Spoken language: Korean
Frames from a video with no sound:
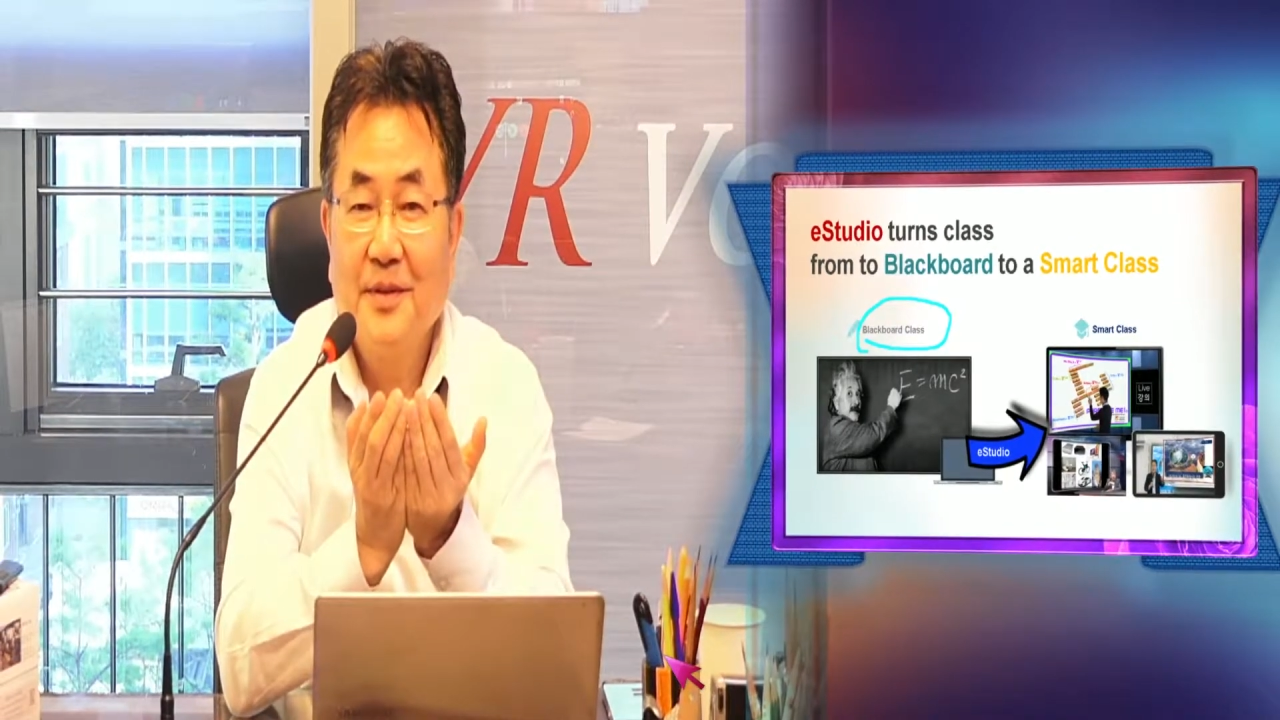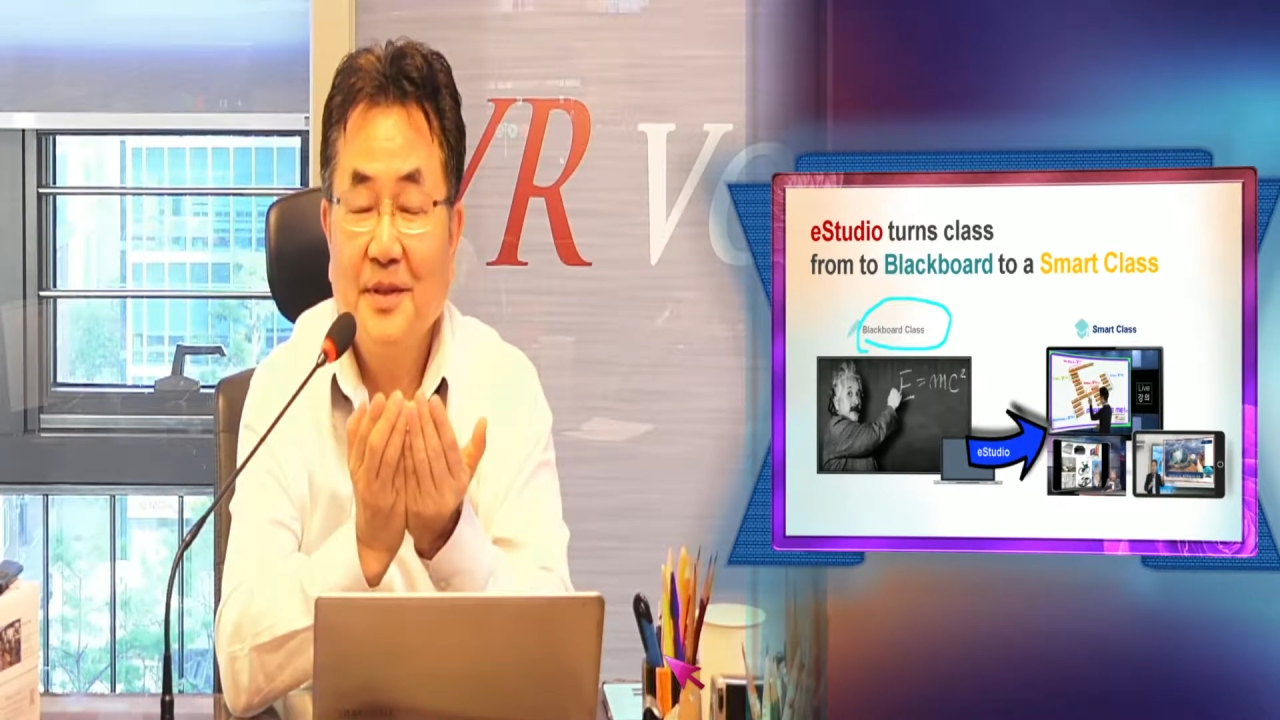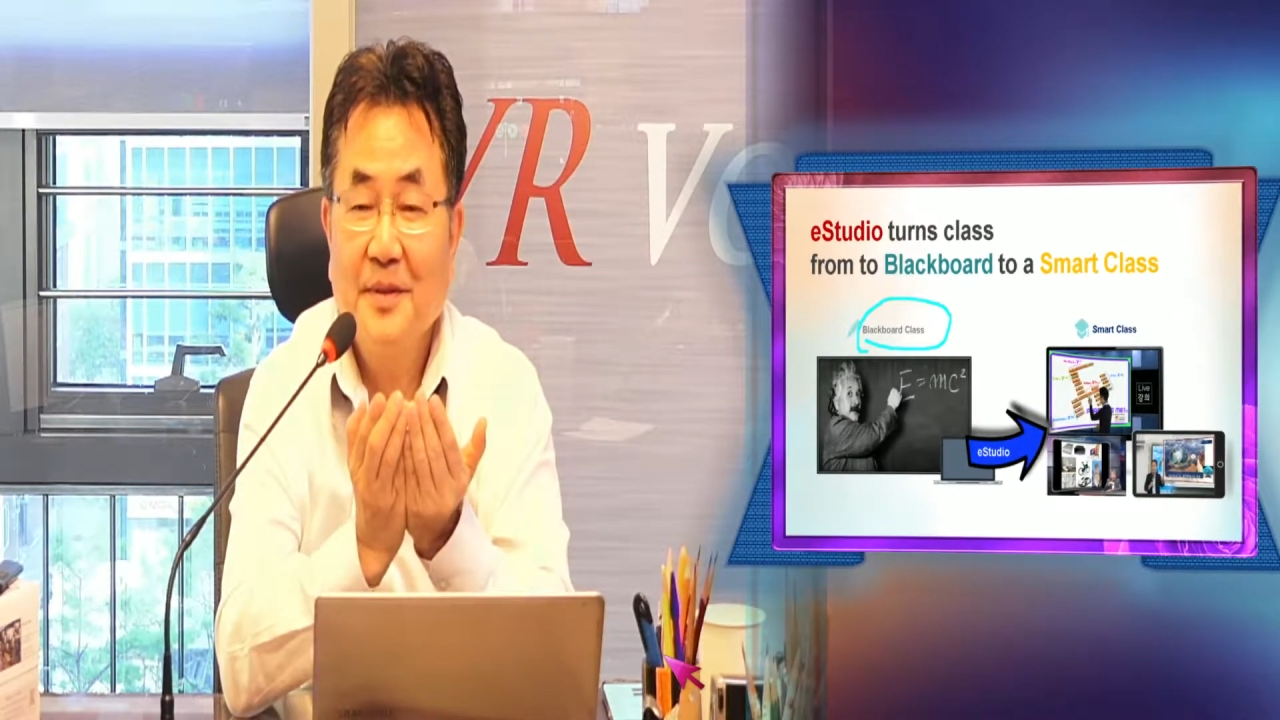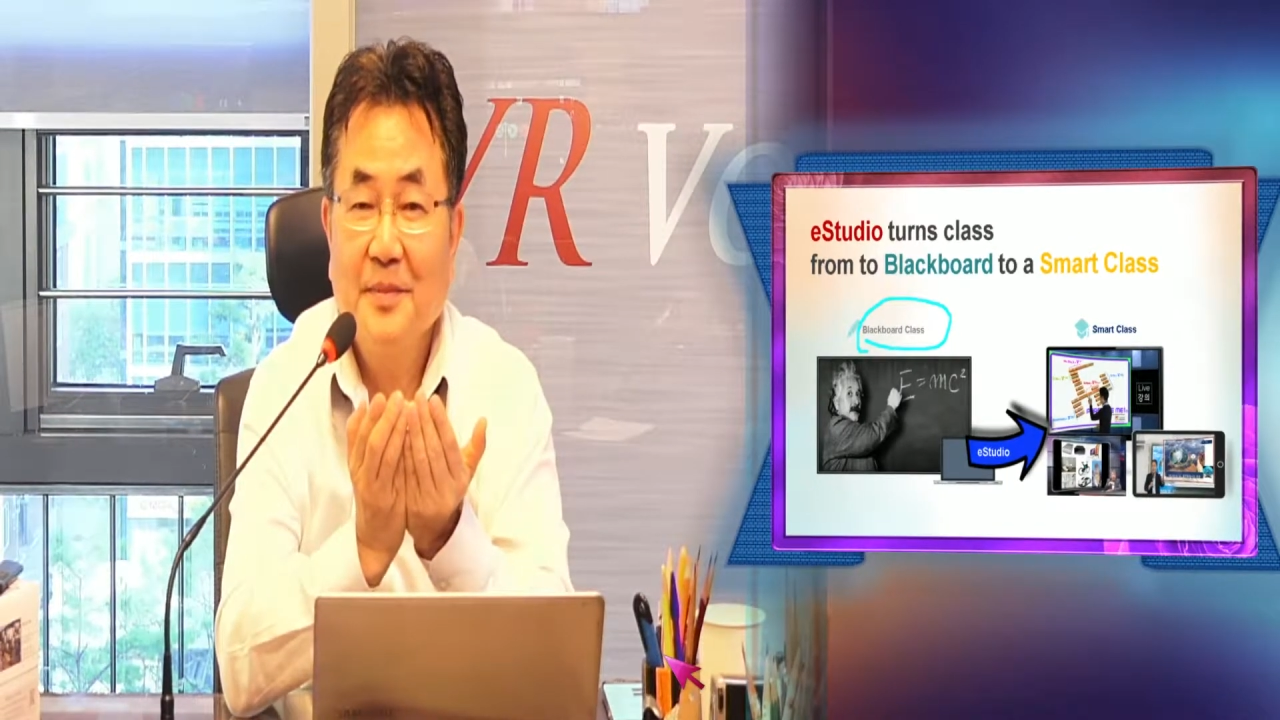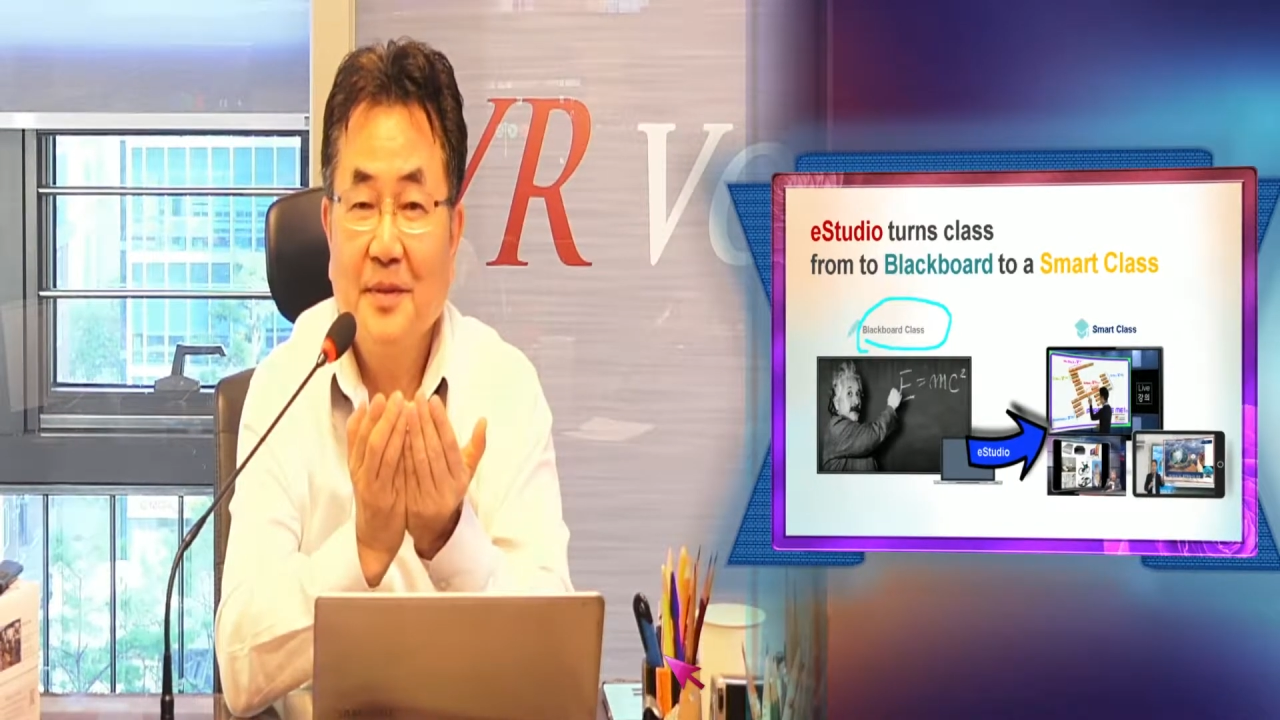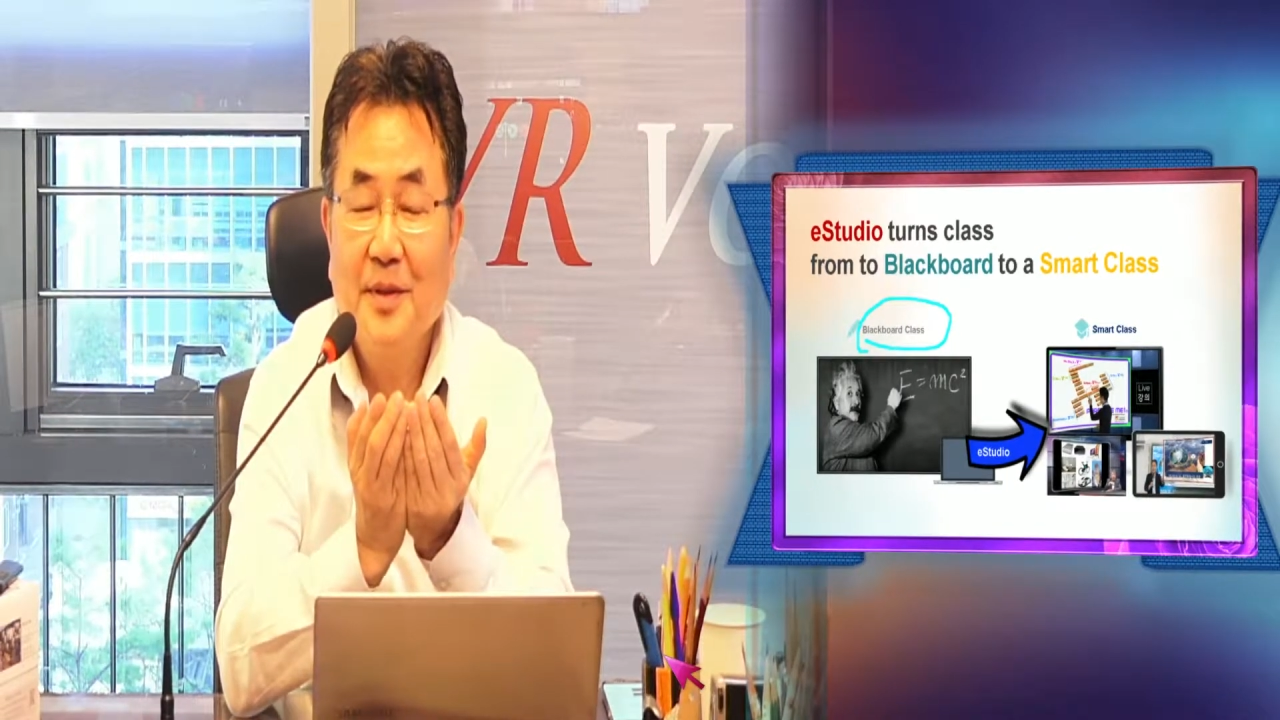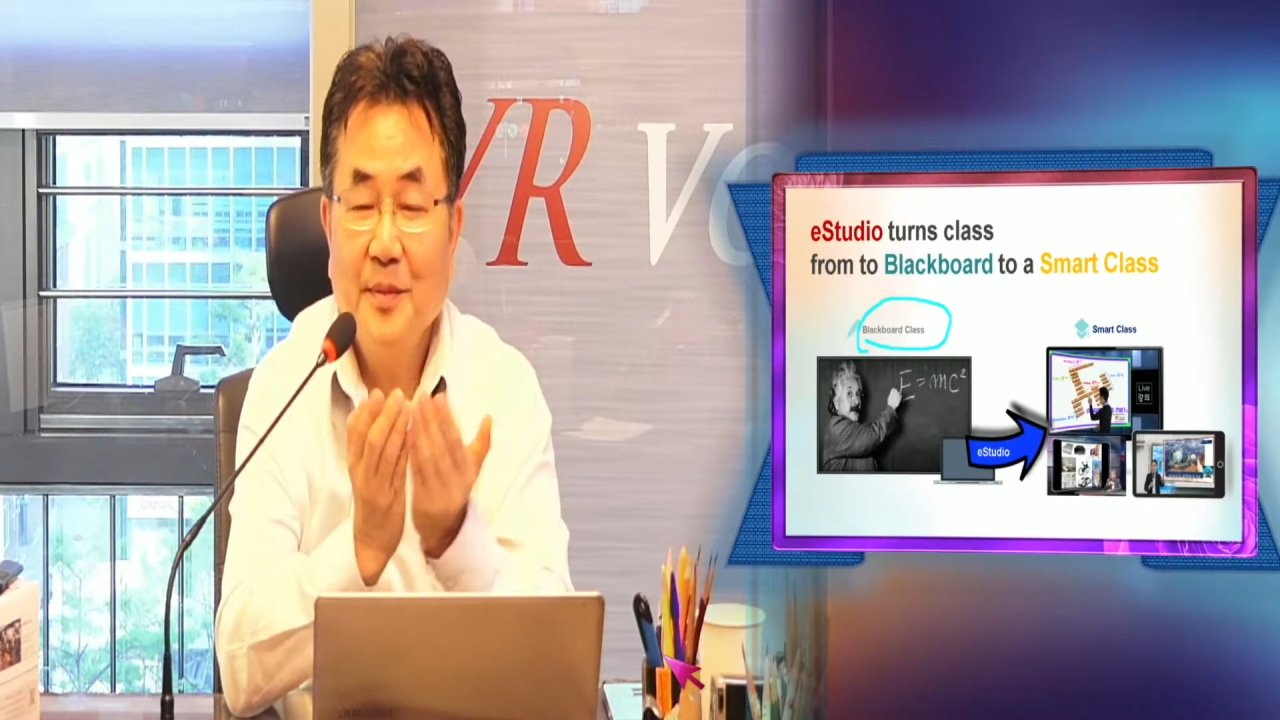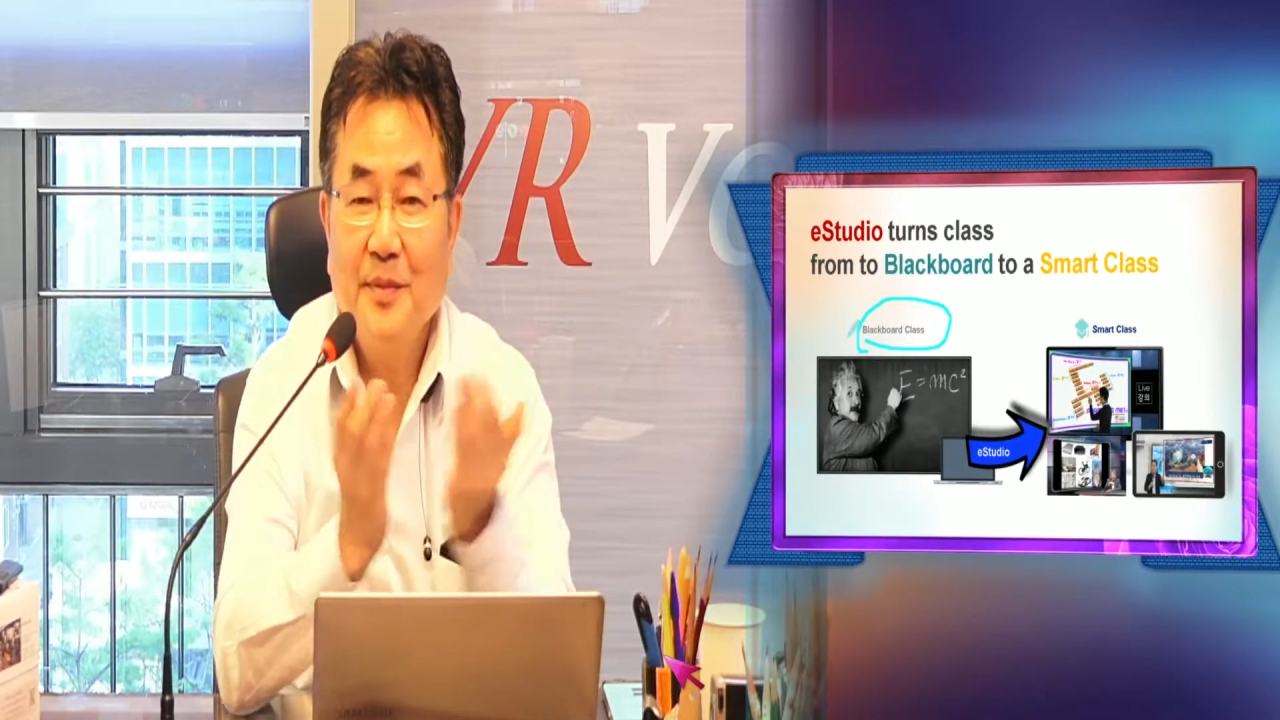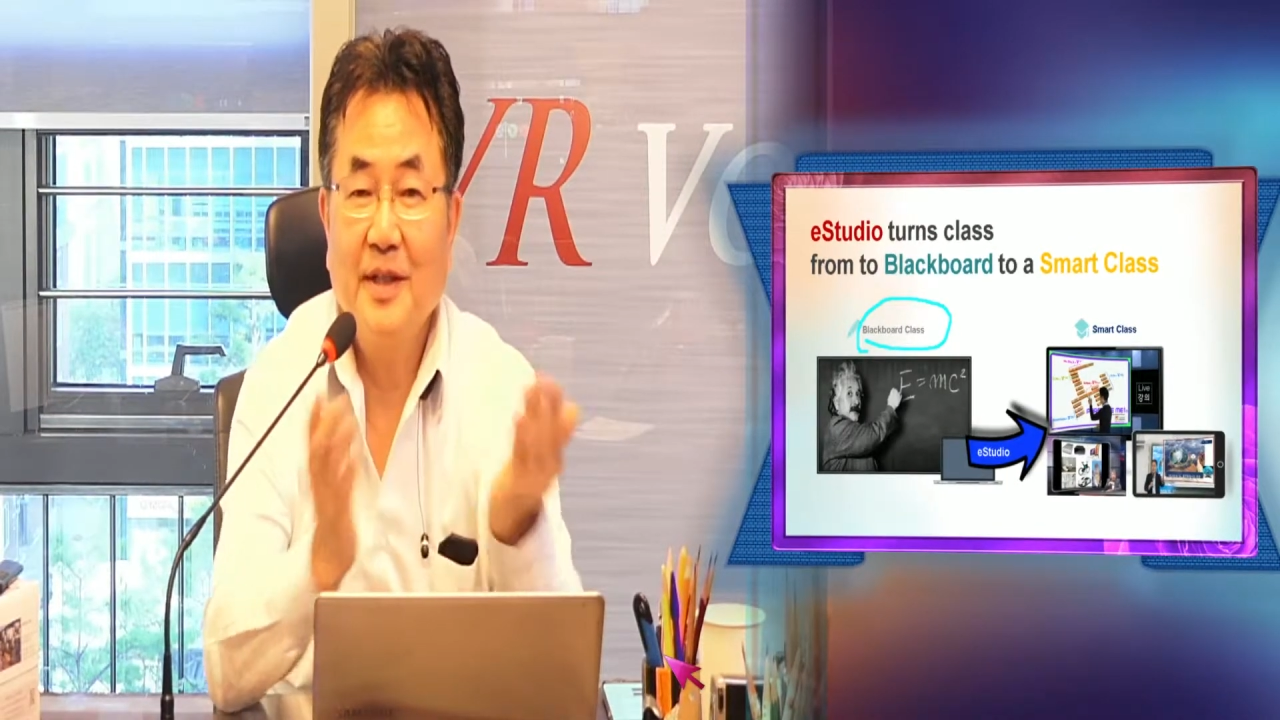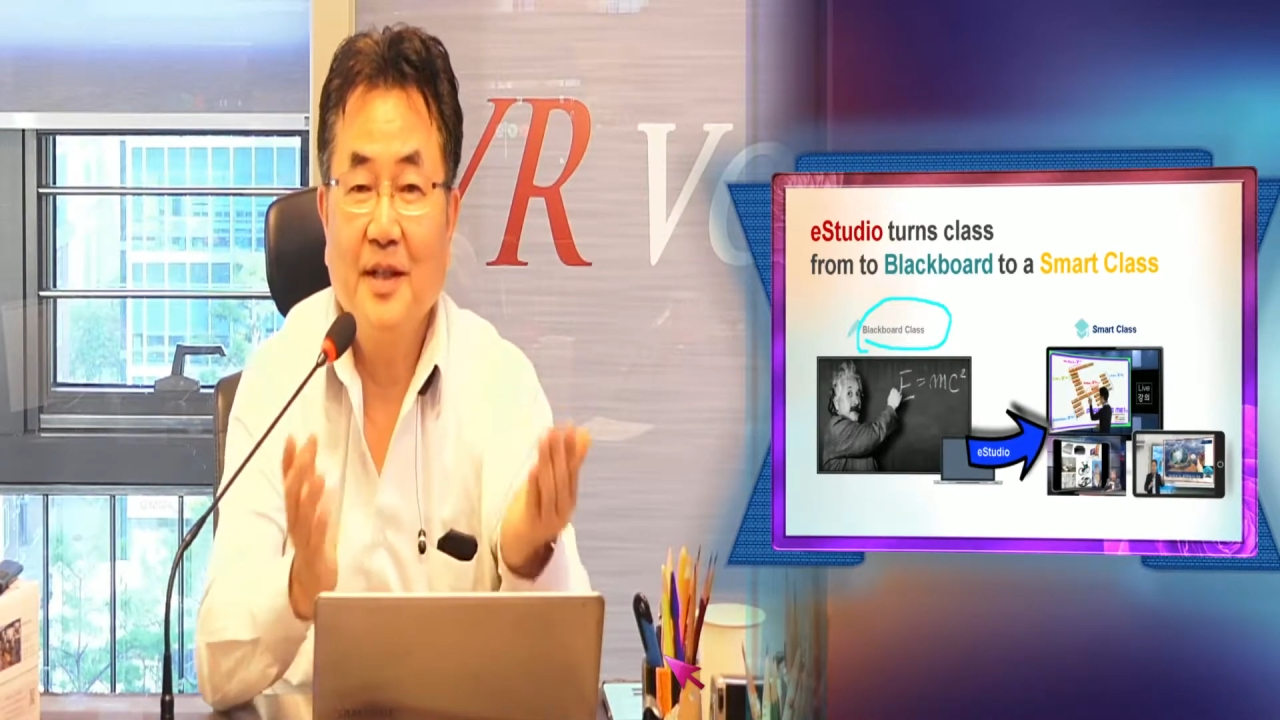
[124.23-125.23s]
지금
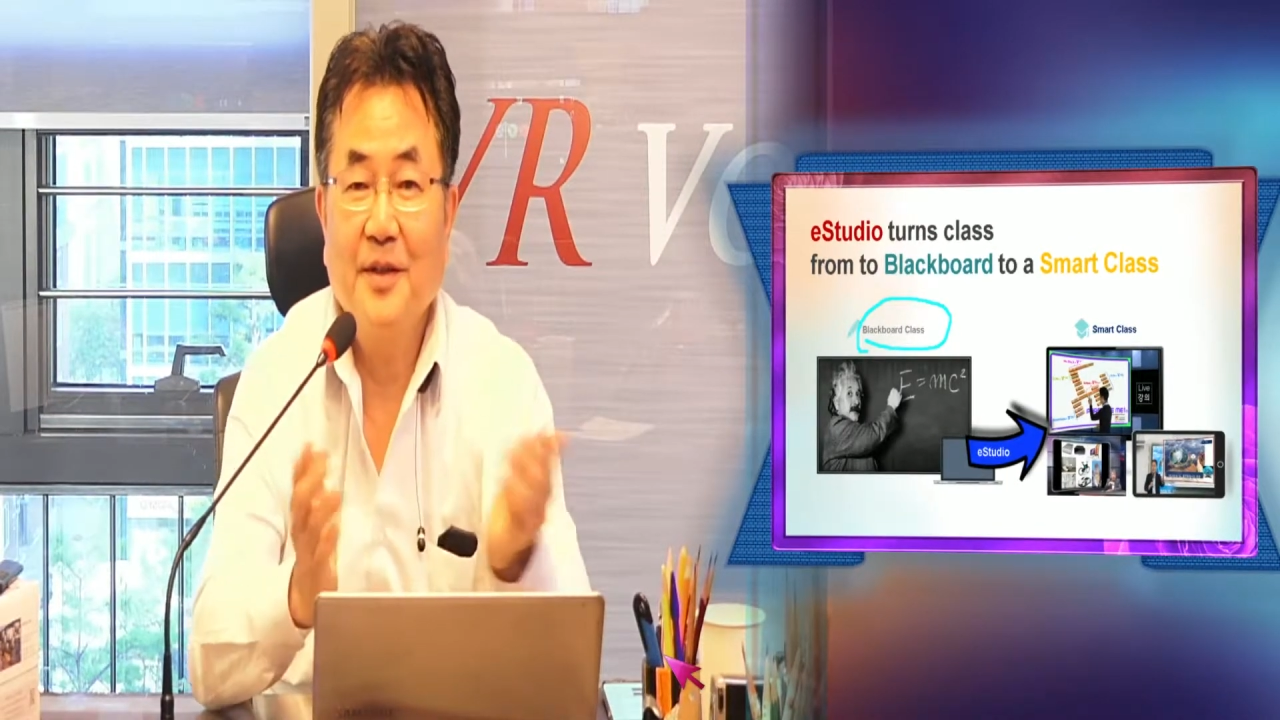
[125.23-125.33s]
컴퓨터를